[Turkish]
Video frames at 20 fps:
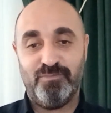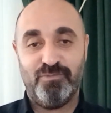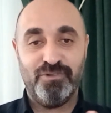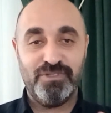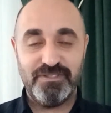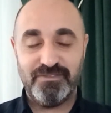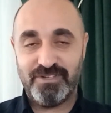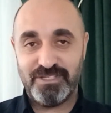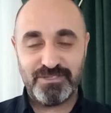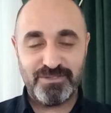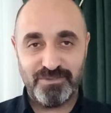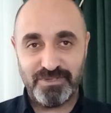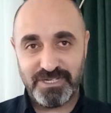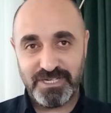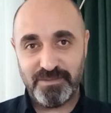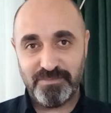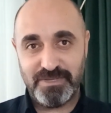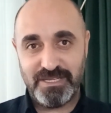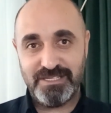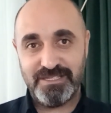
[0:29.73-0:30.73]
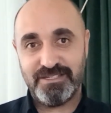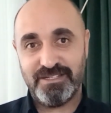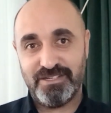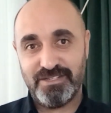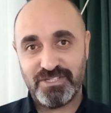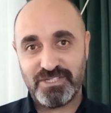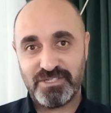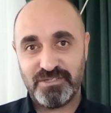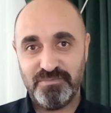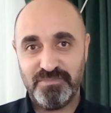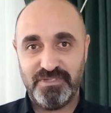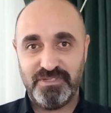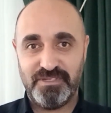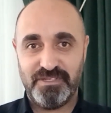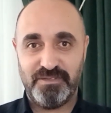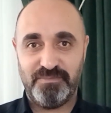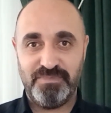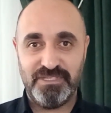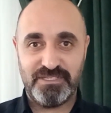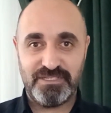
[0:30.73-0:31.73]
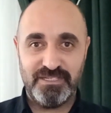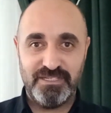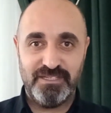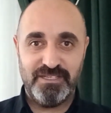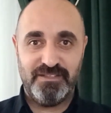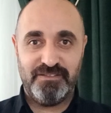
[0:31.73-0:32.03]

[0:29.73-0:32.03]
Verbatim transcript: motivasyon rehberlik karışımı e, bir